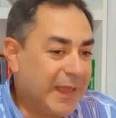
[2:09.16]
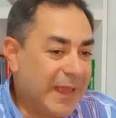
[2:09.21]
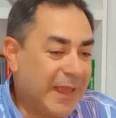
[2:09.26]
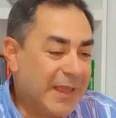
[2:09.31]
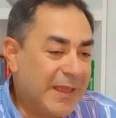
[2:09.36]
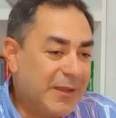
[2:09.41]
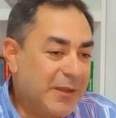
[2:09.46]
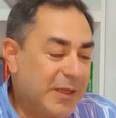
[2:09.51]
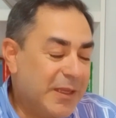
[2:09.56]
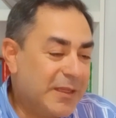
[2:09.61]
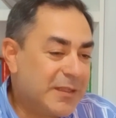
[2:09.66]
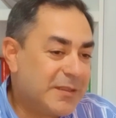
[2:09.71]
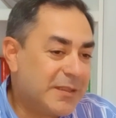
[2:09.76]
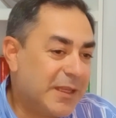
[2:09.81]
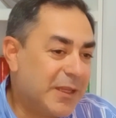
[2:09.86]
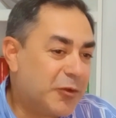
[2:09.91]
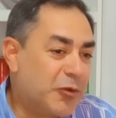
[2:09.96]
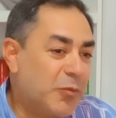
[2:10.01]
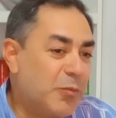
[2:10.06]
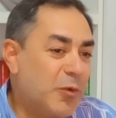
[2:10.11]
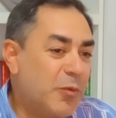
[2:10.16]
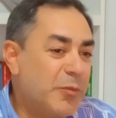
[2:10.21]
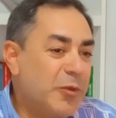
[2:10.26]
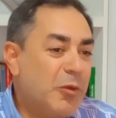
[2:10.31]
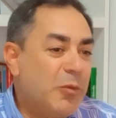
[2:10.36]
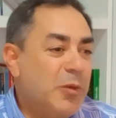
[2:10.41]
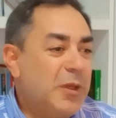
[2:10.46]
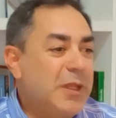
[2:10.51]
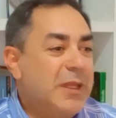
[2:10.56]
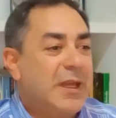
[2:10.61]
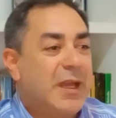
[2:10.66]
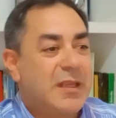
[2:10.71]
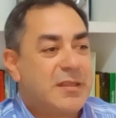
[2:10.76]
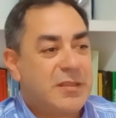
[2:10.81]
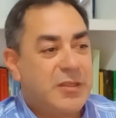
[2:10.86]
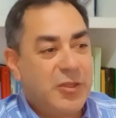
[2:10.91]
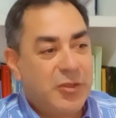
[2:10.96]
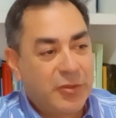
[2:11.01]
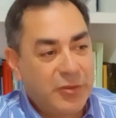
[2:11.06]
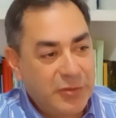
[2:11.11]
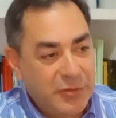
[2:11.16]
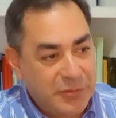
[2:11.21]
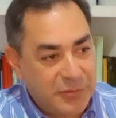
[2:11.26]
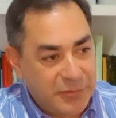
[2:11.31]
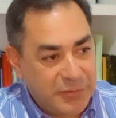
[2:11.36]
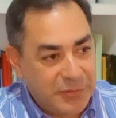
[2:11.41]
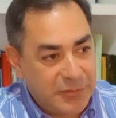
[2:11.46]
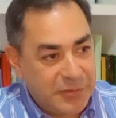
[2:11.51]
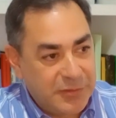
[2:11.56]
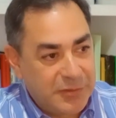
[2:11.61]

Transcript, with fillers: es, es, como mi obligación,